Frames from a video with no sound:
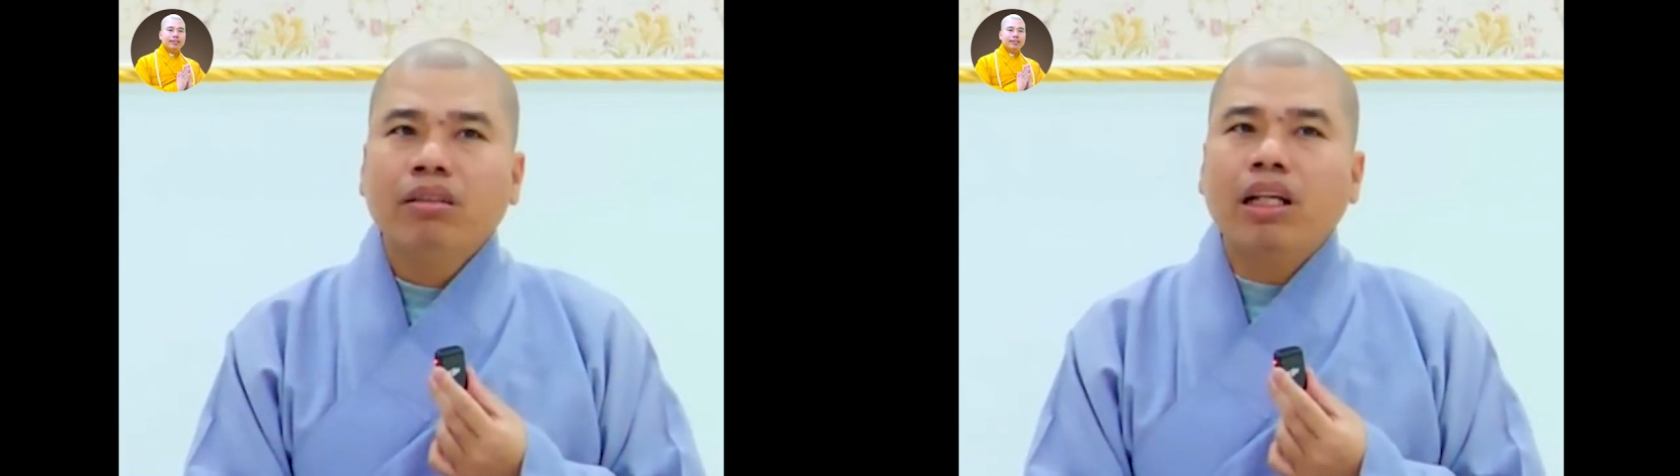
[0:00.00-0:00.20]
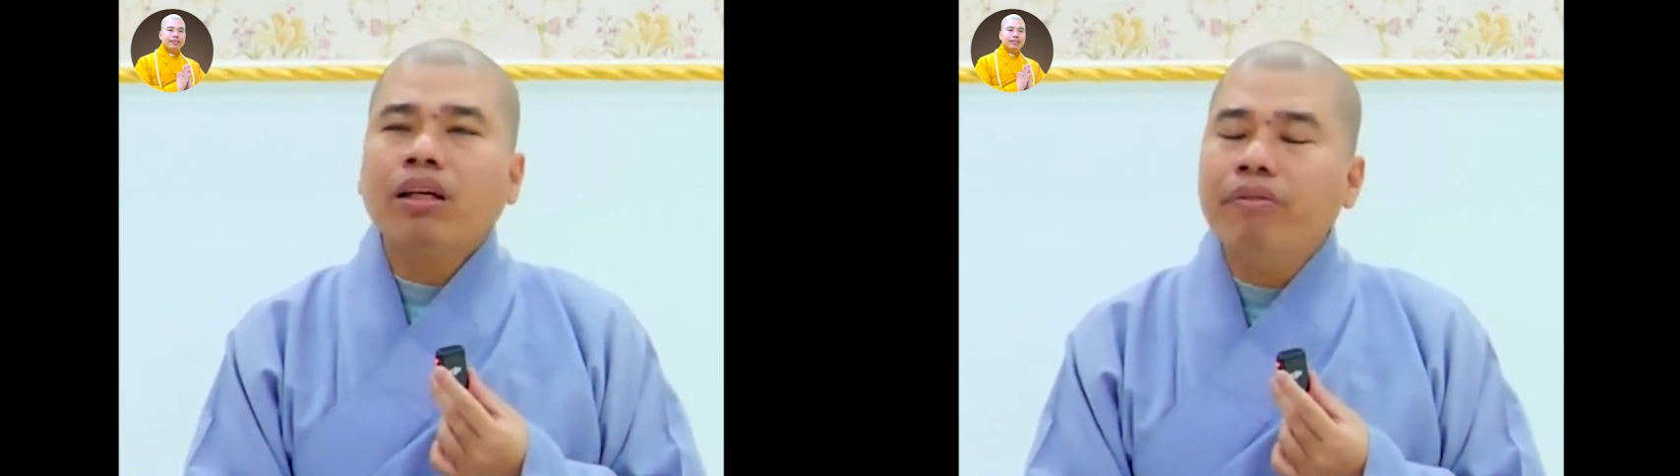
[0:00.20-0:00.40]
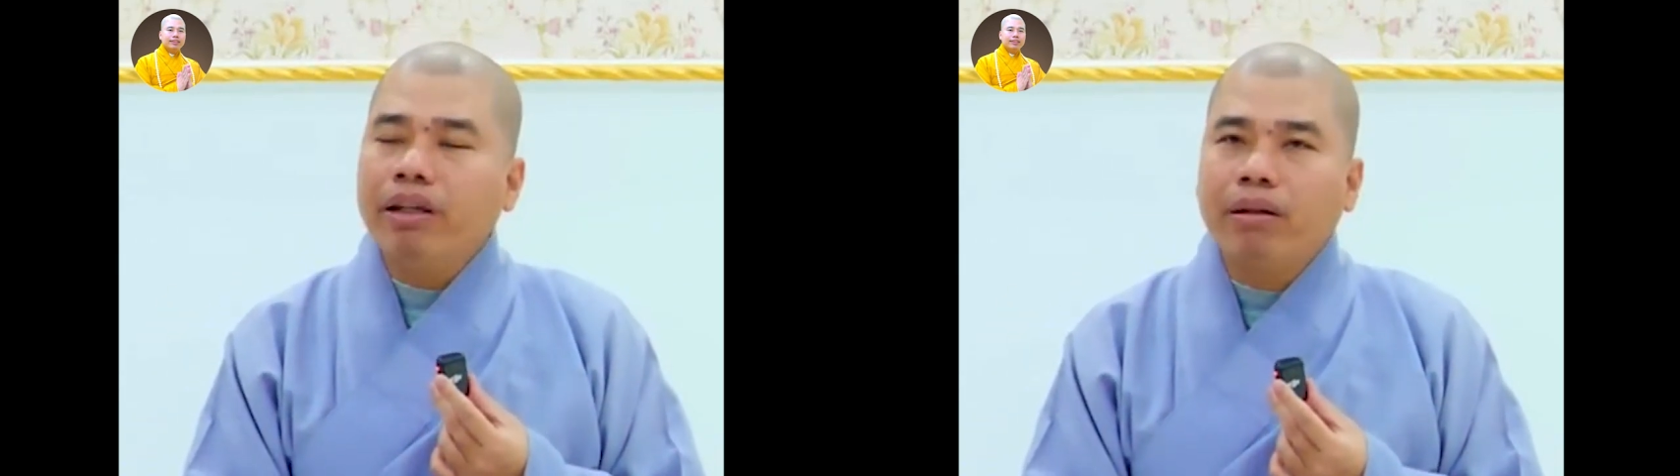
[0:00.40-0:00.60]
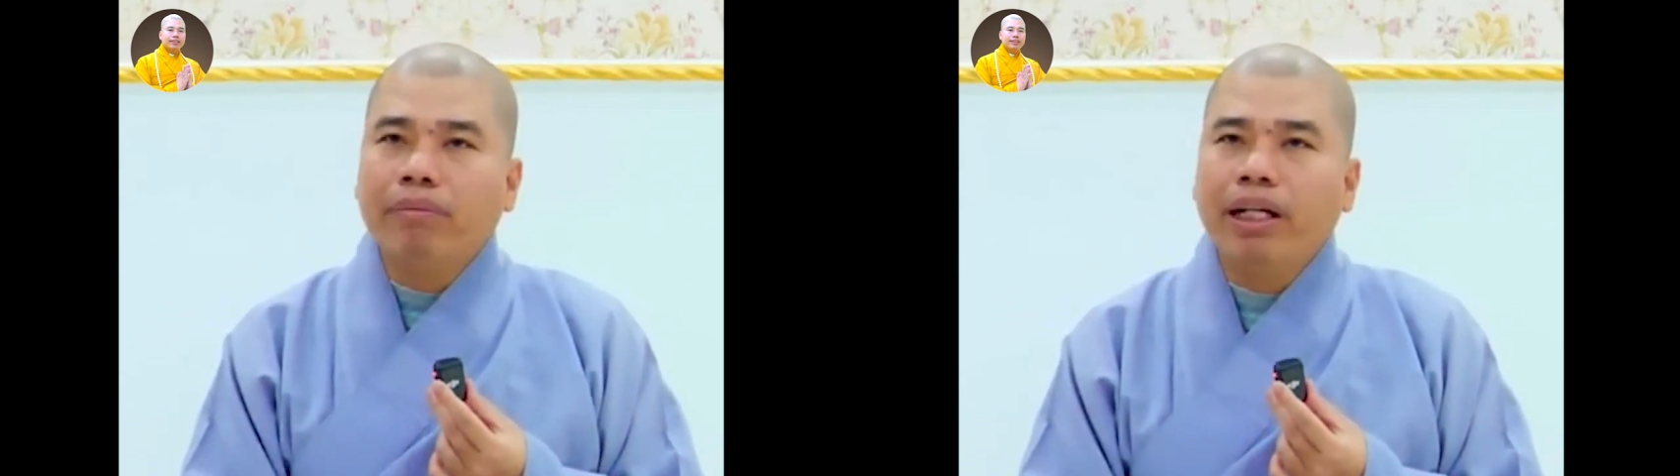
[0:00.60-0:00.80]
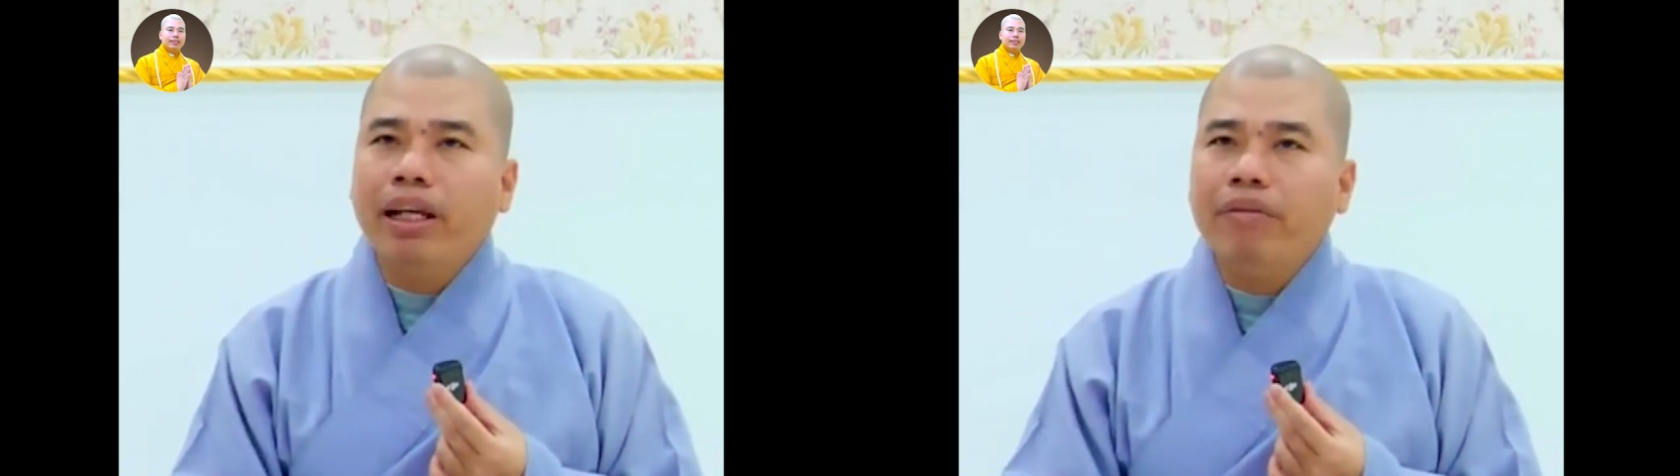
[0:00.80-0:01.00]
Nên cái việc mà
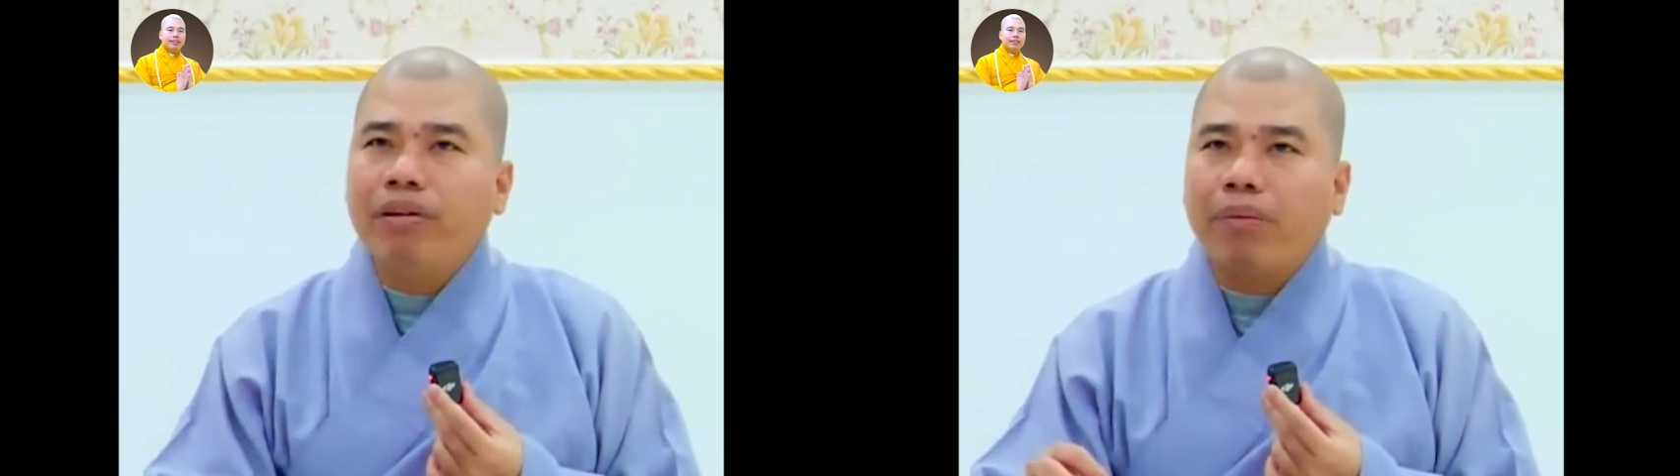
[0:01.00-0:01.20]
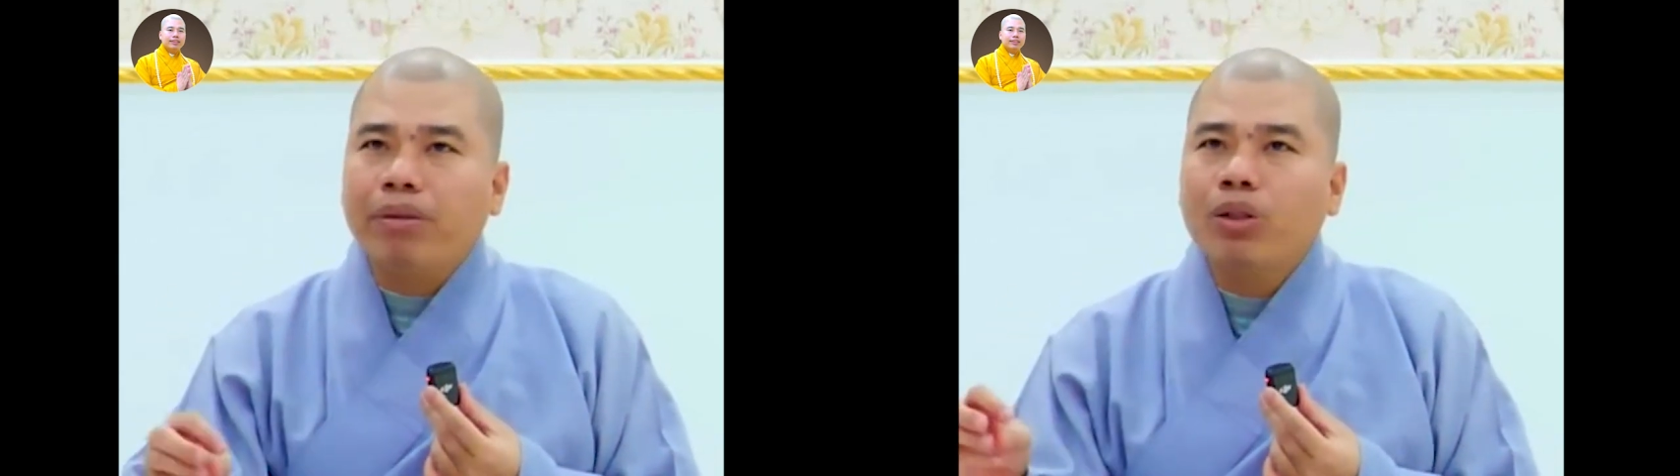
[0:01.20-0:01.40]
mình niệm Phật,